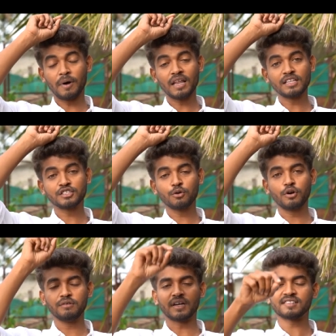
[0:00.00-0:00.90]
பல
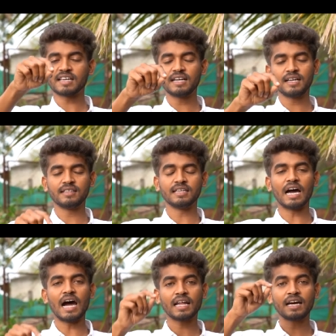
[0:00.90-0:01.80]
லட்சம் கோடி வாட்ஸ் கரண்ட் அது
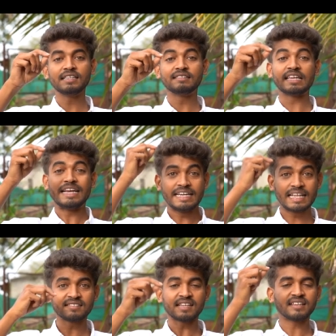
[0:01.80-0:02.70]
ஆனால் சில
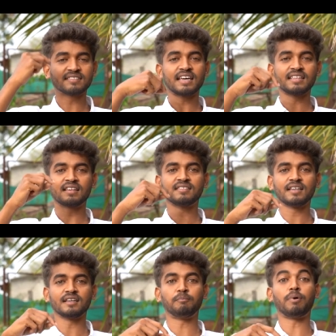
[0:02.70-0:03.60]
இன்டென்ஸான சாதனாஸ்
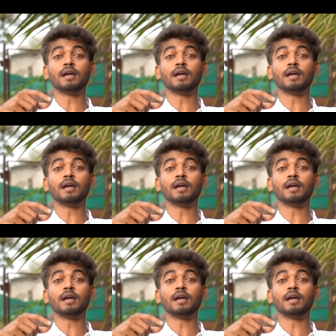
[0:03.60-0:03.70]
இருக்குது